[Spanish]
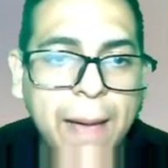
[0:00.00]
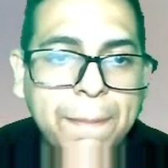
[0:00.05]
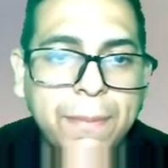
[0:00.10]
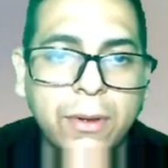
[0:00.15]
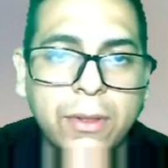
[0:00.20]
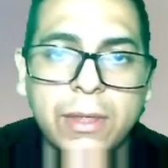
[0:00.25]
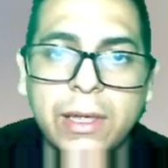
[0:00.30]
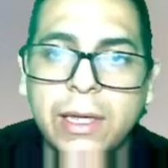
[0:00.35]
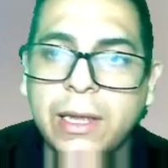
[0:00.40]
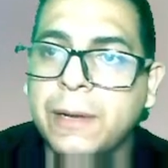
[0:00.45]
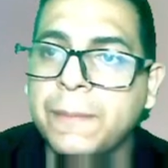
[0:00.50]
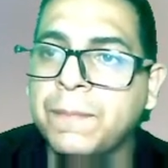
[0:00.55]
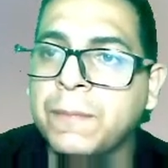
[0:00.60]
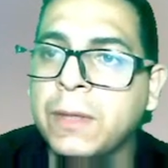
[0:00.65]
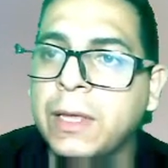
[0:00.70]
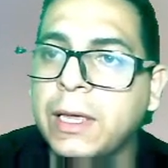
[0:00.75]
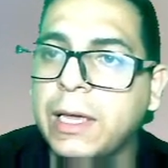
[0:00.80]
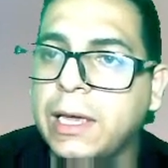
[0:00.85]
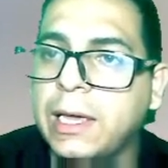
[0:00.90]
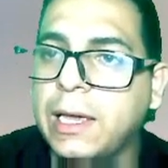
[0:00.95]
a poder
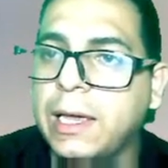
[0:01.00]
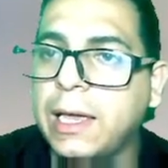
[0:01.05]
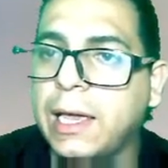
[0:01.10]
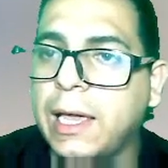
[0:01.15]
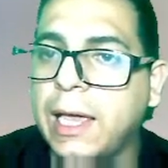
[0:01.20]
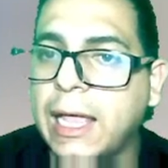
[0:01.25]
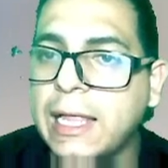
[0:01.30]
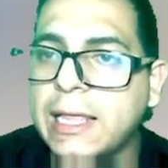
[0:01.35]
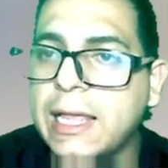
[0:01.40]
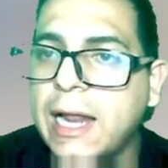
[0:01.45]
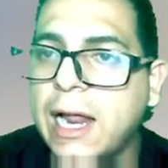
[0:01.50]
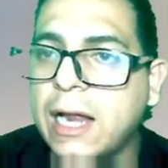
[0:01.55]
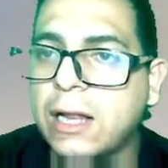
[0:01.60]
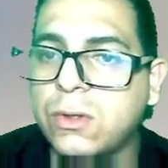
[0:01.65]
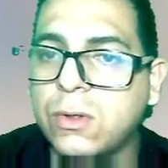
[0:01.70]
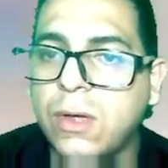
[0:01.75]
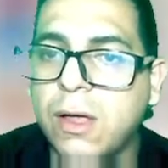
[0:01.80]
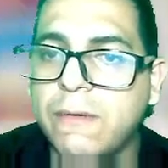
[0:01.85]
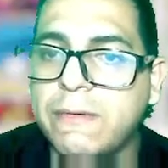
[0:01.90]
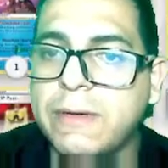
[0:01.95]
eh,
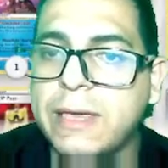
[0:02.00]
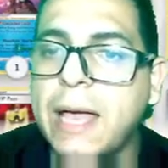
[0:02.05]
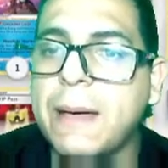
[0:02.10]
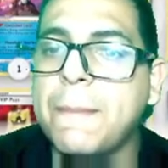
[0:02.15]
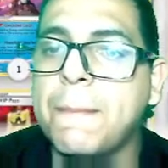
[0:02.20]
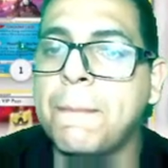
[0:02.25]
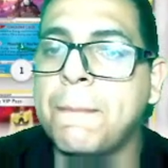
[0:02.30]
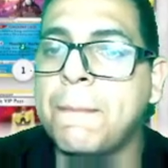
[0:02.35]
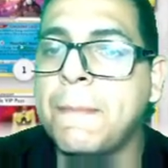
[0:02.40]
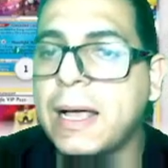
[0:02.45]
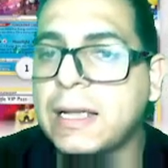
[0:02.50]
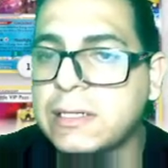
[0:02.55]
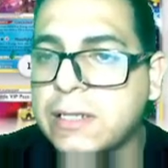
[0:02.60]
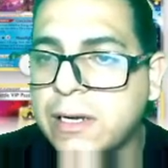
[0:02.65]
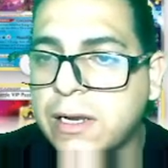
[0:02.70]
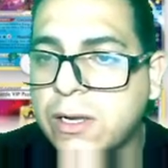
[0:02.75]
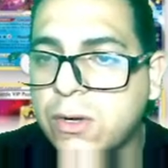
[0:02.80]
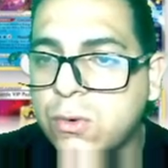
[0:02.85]
generar todavía más